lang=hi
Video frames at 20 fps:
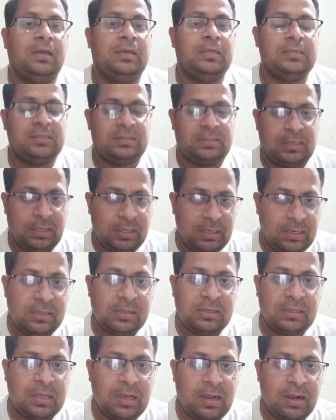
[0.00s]
लेकिन इस तरह की
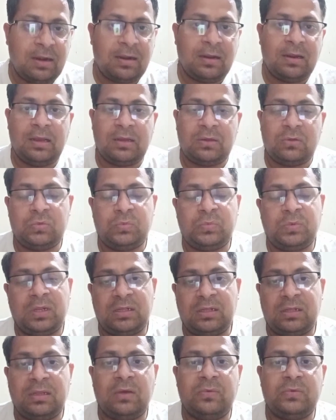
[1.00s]
गलतियाँ करना कि उस पर
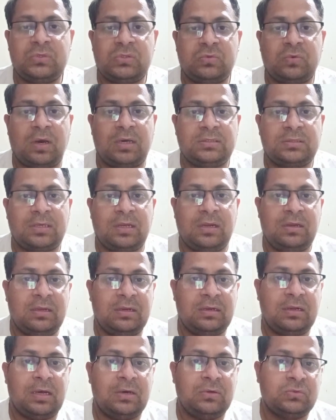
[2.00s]
अंधा विश्वास कर
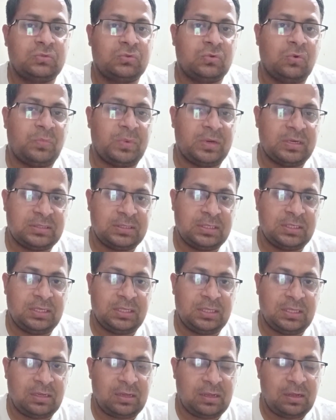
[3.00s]
लेना उसको पैसे
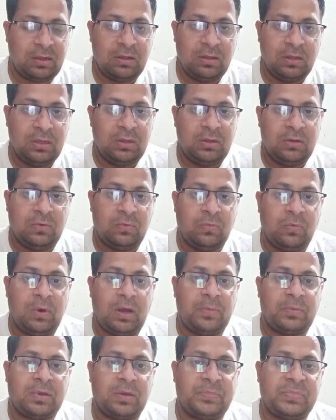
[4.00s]
दे देना वो
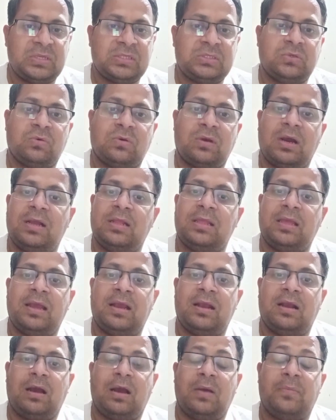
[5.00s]
आपके पैसे को खा
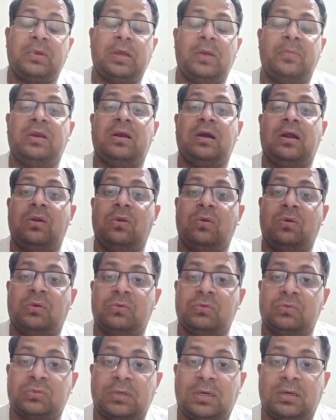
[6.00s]
जाएगा आप क्या बिगाड़
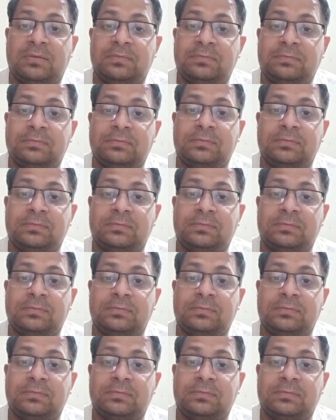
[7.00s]
लोगे उसका